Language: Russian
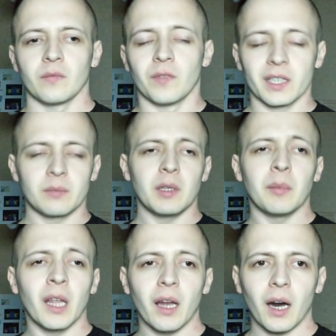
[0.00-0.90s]
8
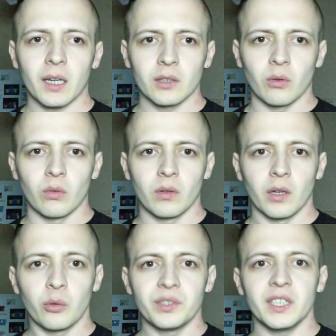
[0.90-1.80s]
миллиардов
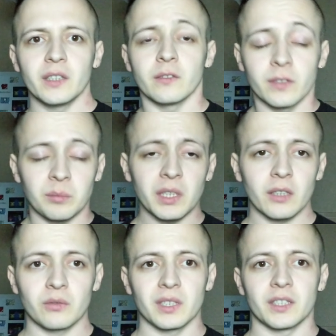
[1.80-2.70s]
людей в
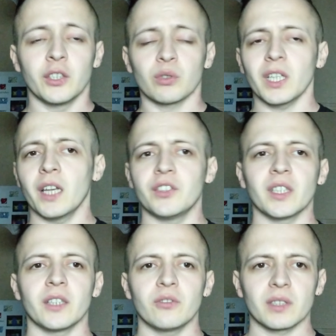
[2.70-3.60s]
мире, то есть неужели
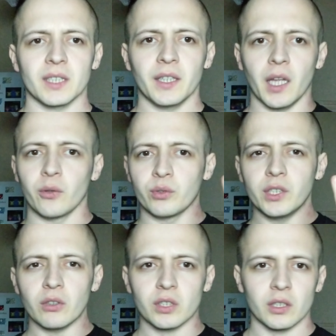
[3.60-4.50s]
не найдется одна ну,
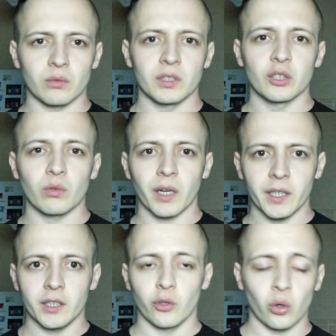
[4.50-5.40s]
девушка, то есть с
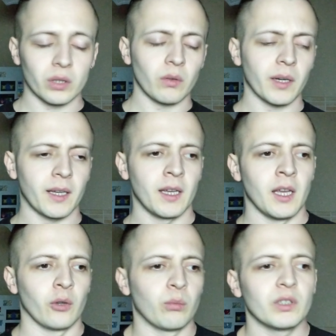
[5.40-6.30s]
Украины, но которая
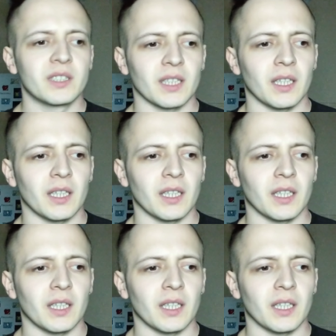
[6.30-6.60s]
ну, будет